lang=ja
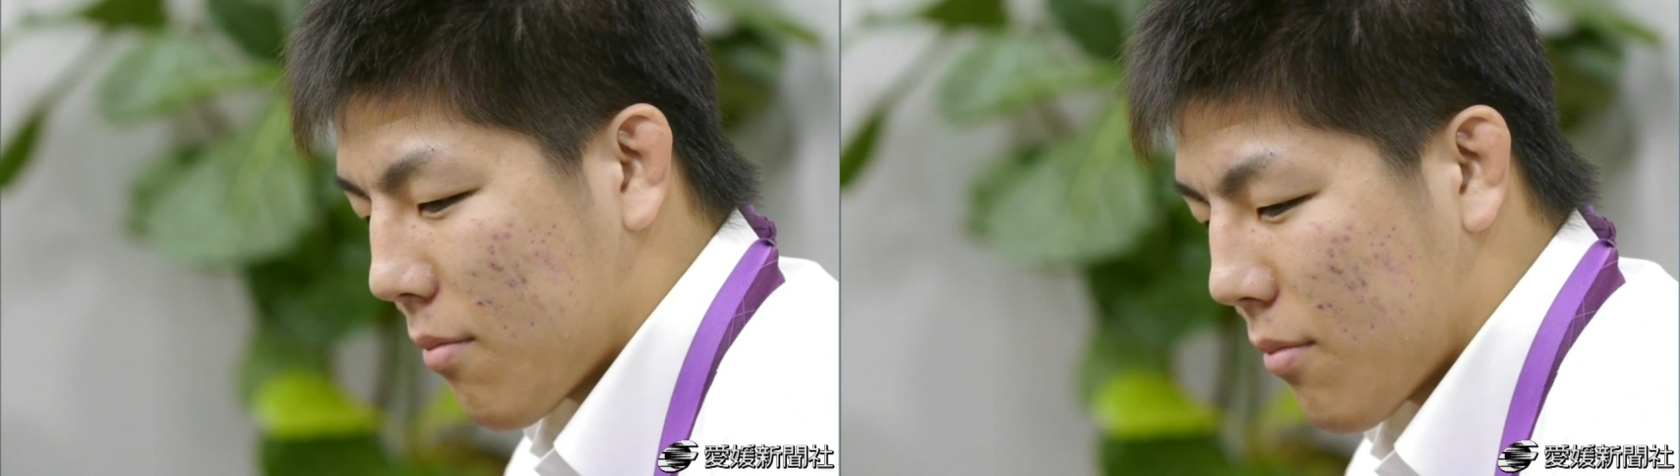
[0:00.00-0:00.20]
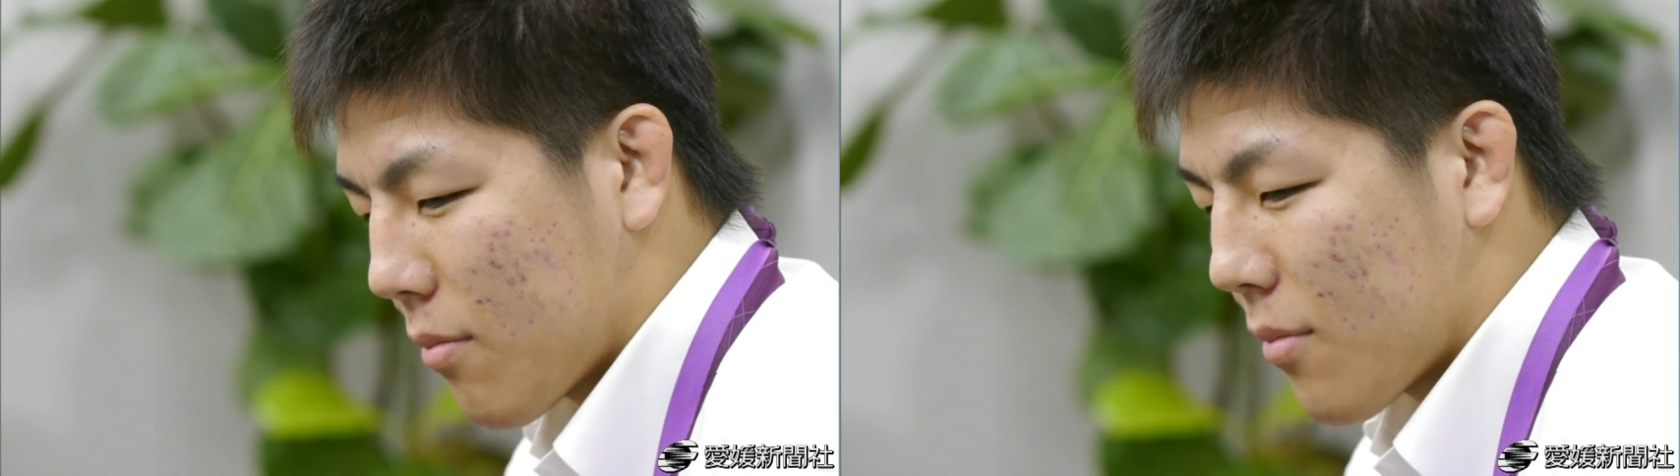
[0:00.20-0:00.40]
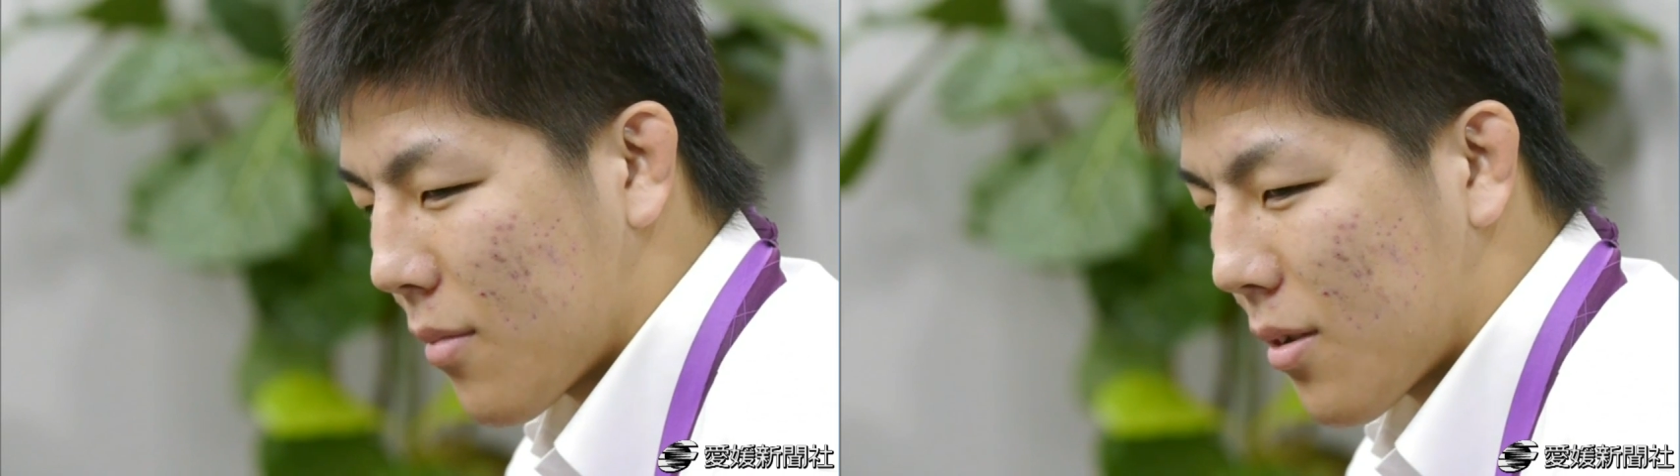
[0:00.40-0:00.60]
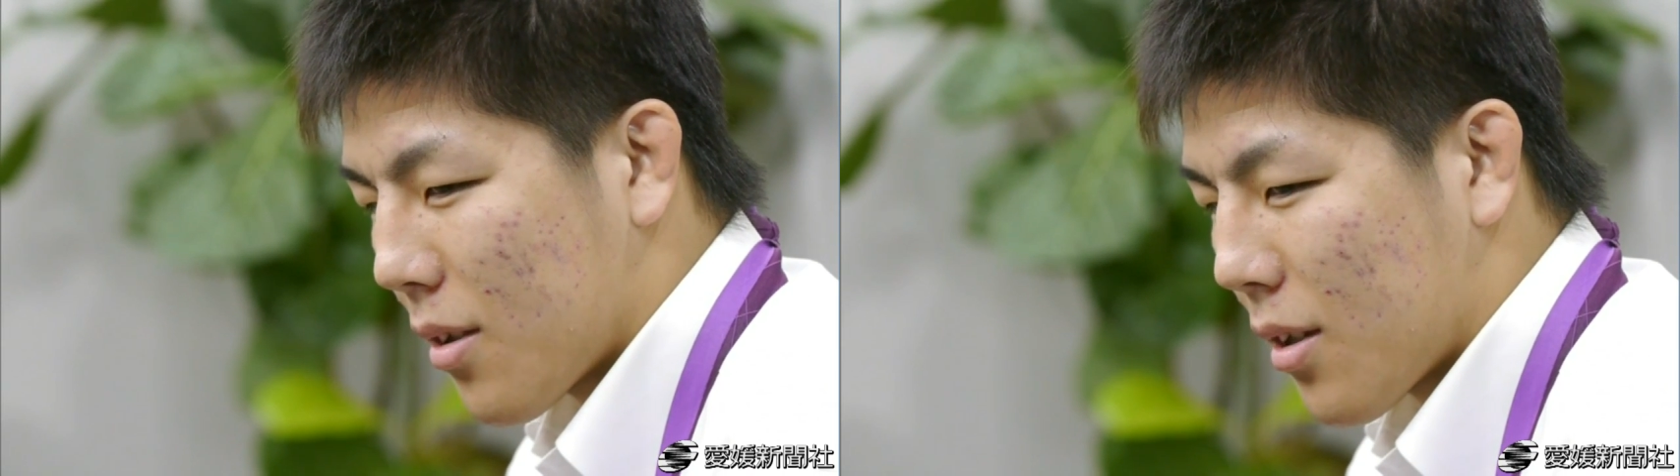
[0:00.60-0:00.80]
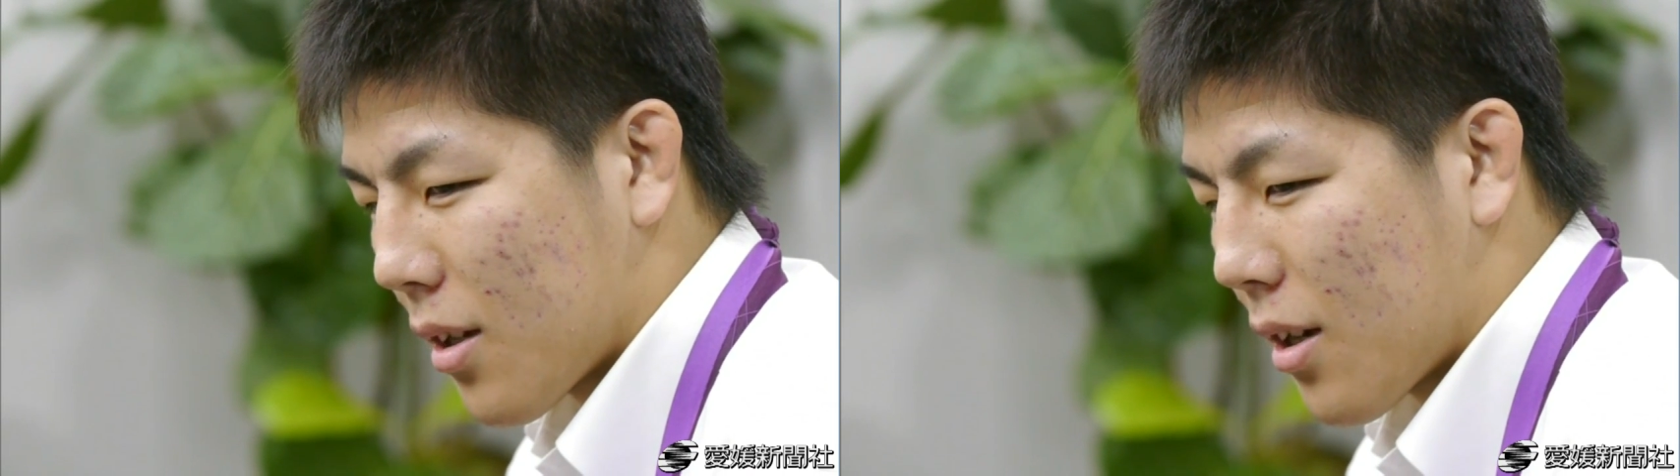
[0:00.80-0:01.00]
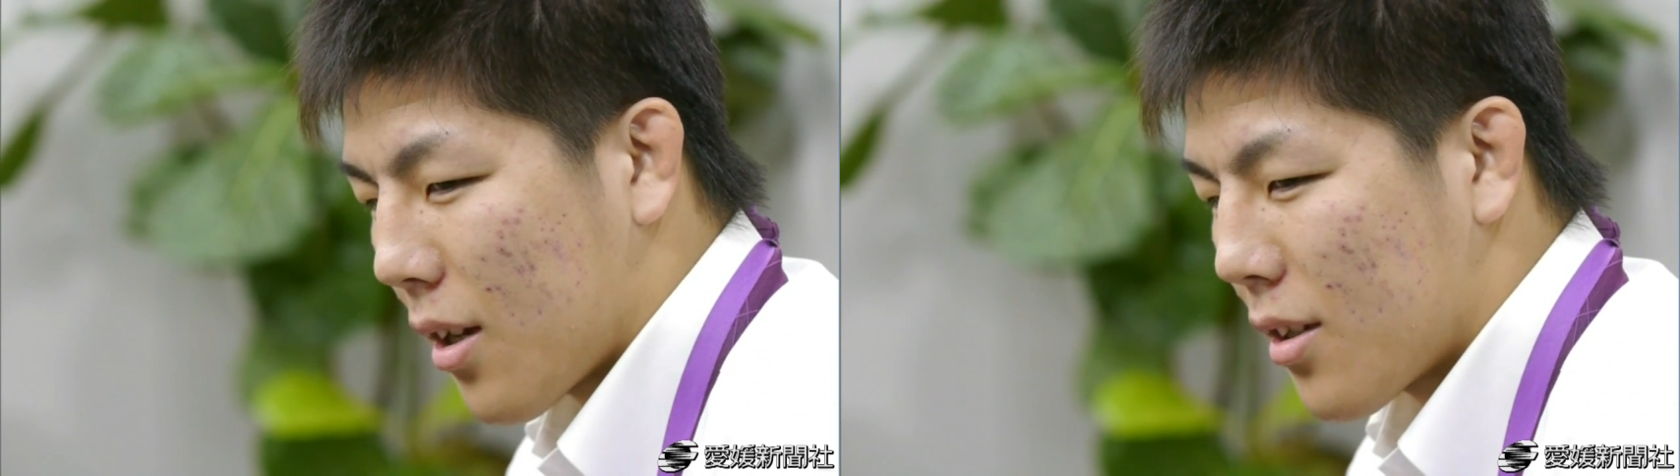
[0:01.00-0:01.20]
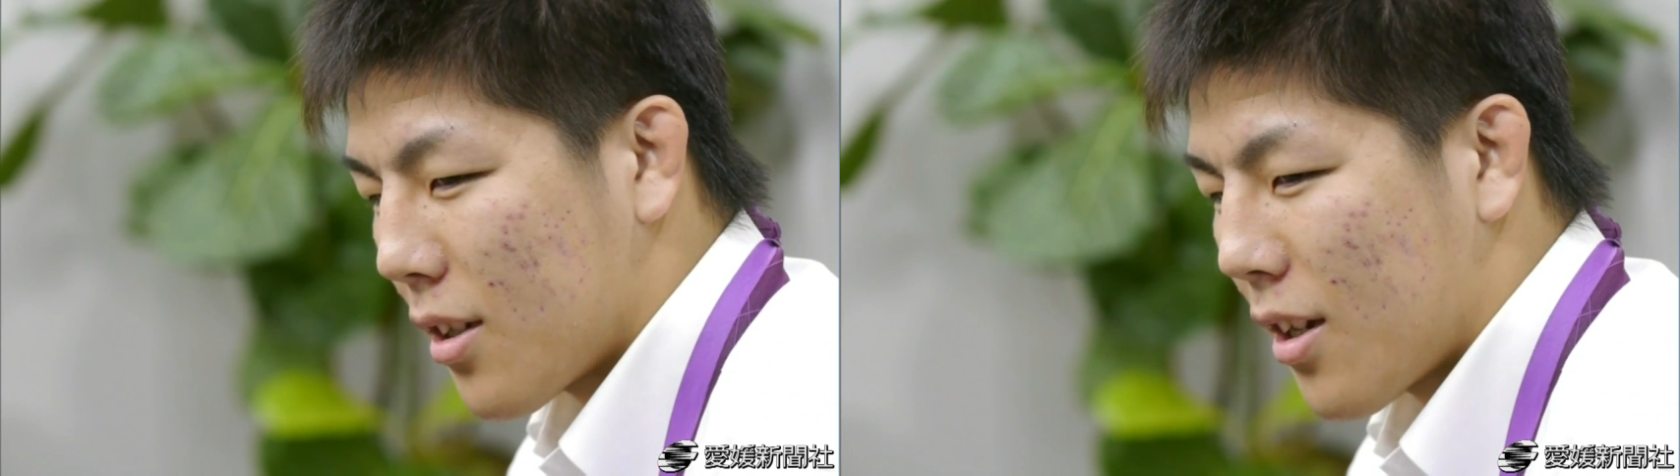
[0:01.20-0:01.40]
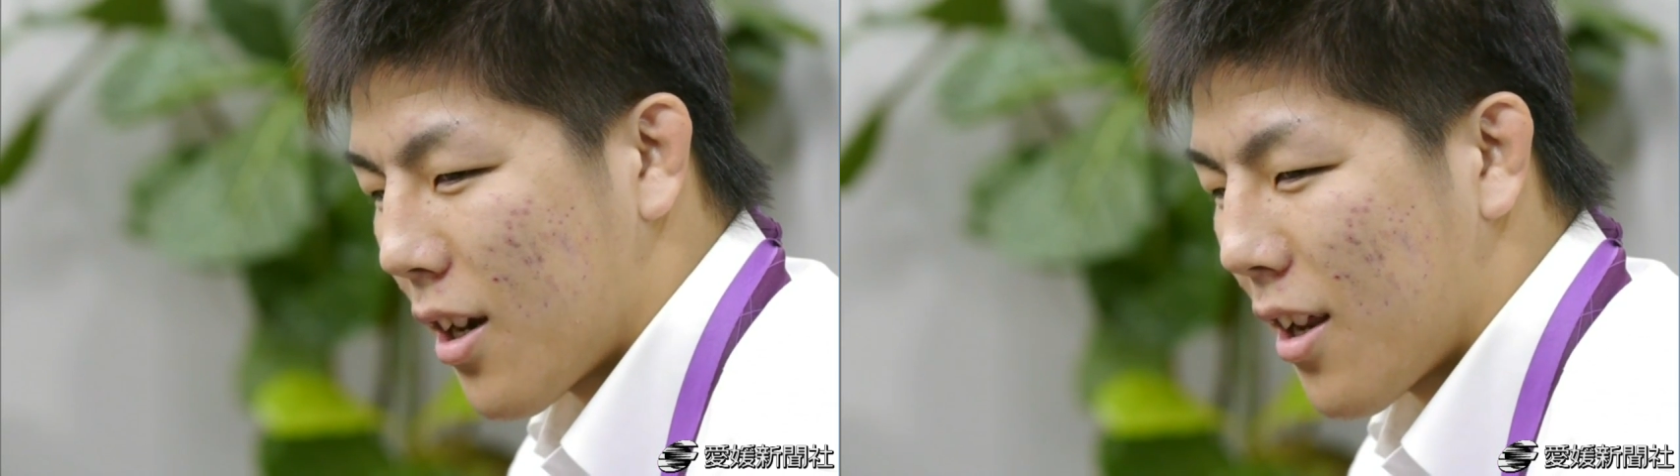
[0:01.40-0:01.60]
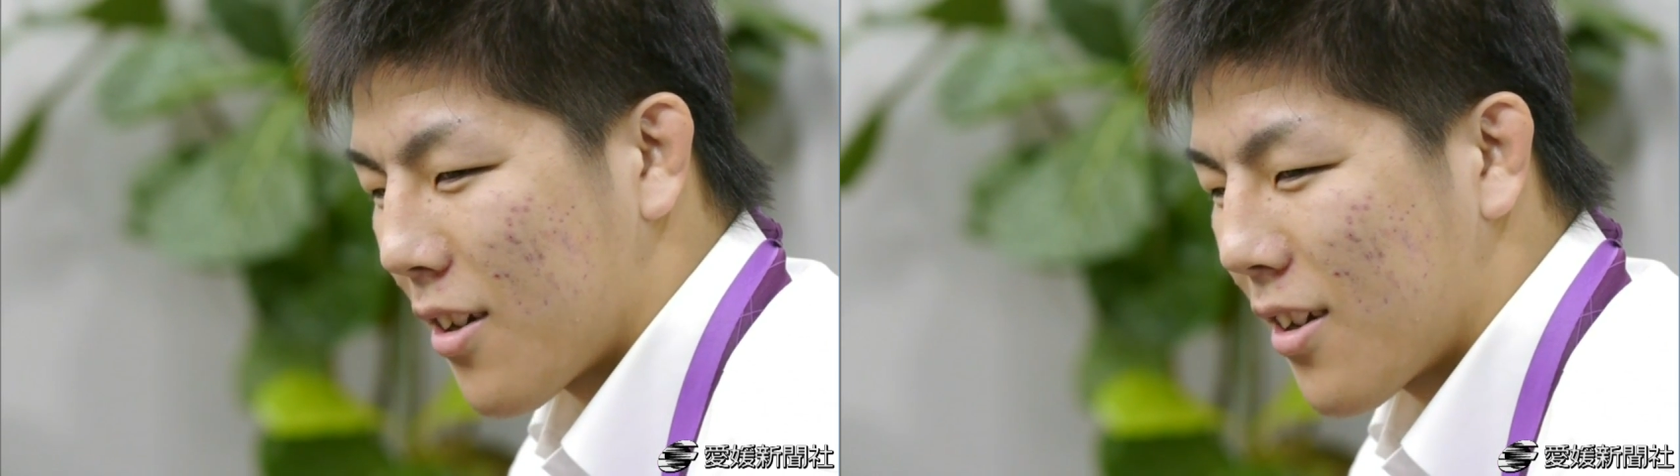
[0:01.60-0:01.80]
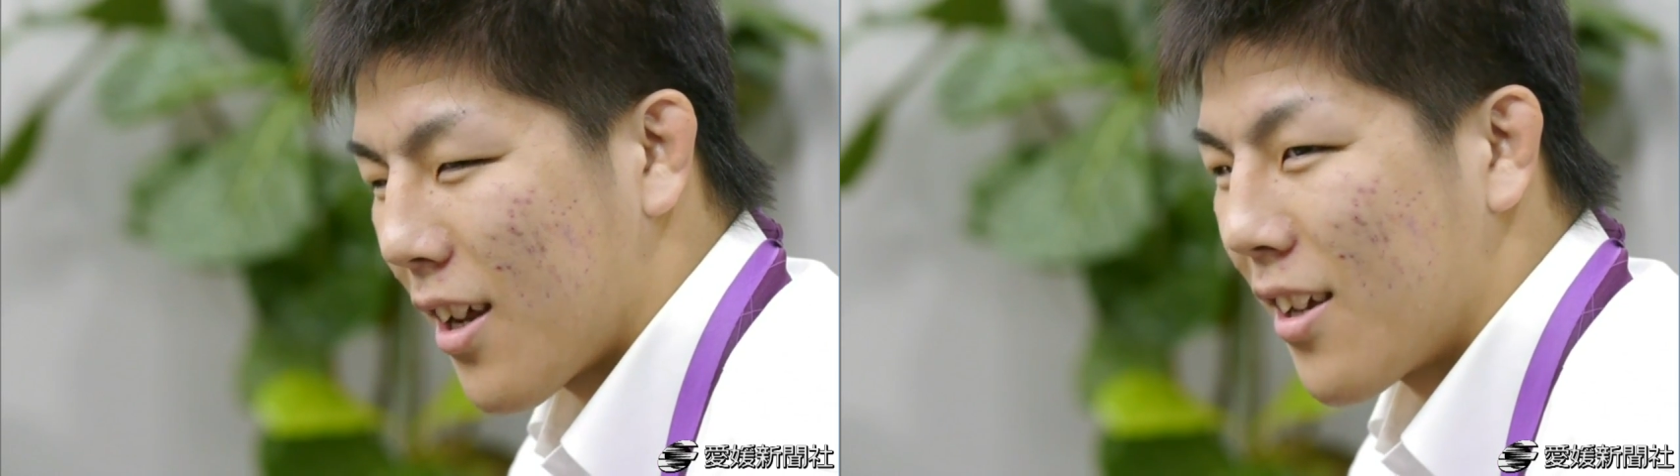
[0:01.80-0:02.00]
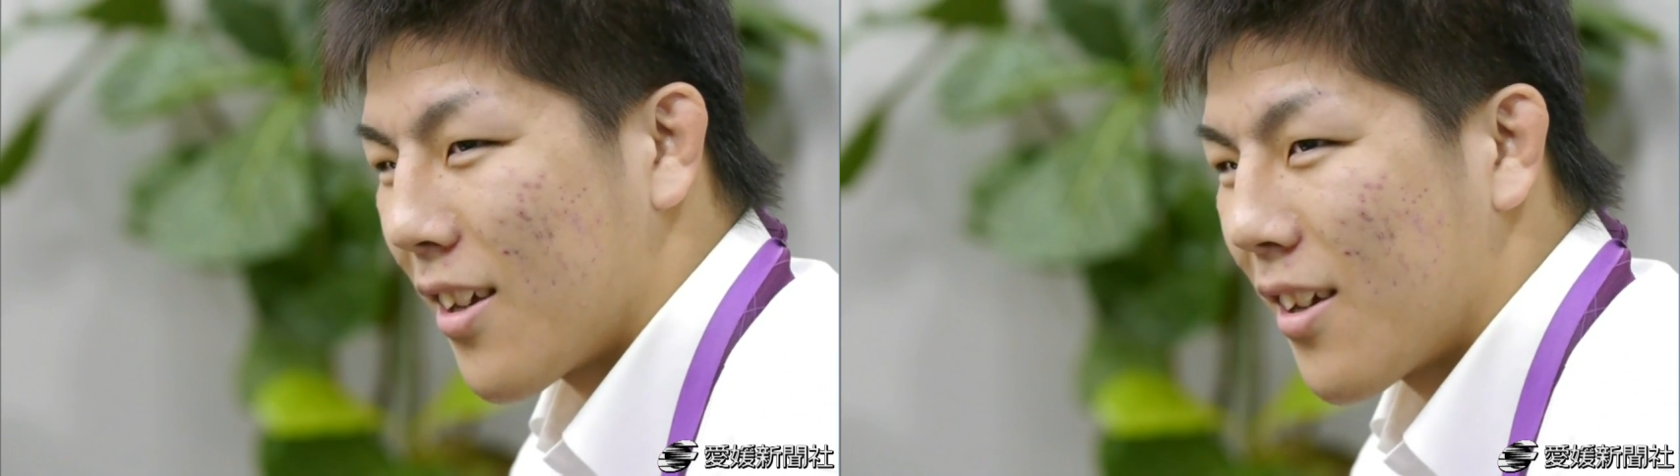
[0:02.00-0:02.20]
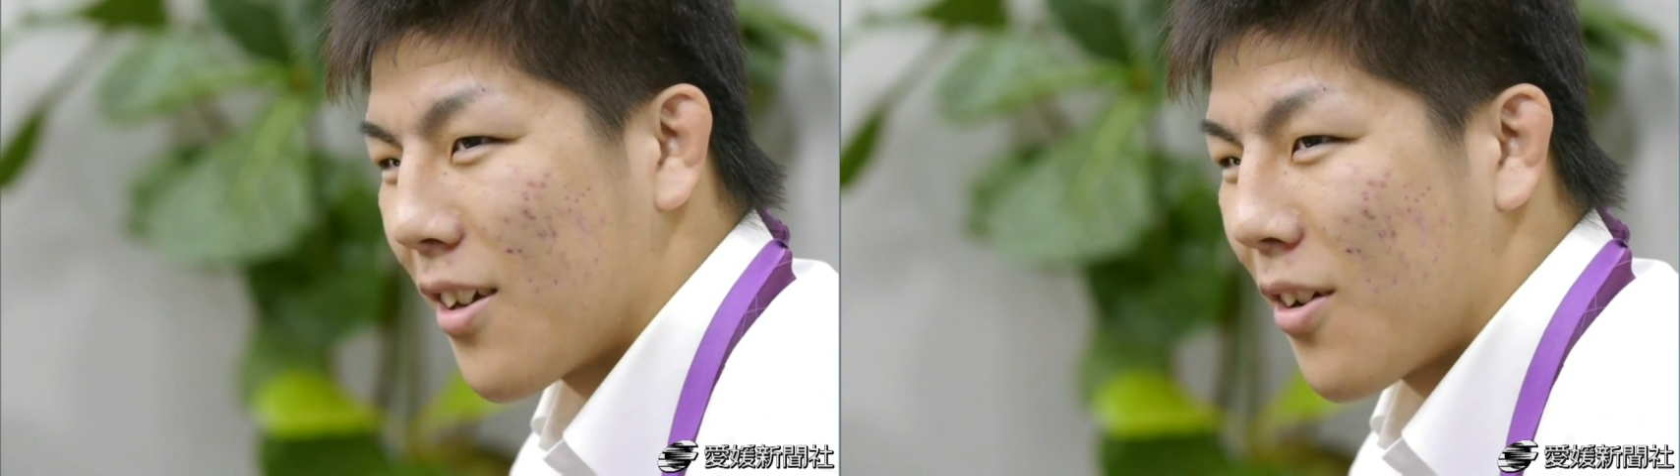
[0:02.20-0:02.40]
うん、感じられるぐらい